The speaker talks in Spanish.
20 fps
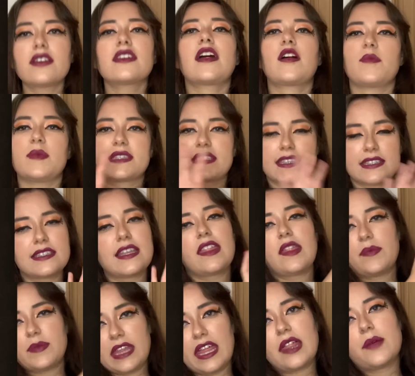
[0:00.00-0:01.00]
nada más que está
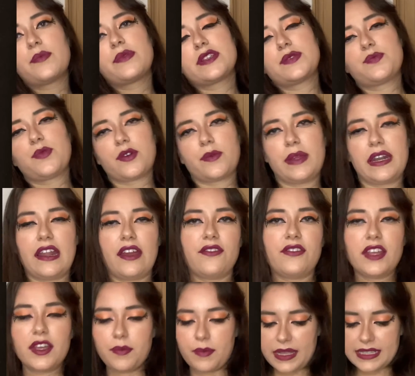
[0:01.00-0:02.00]
adaptada pues por Ben
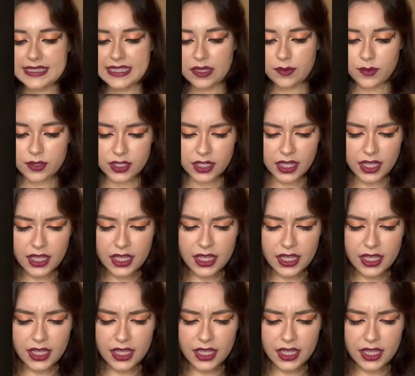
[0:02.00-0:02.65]
Affleck, Matt Damon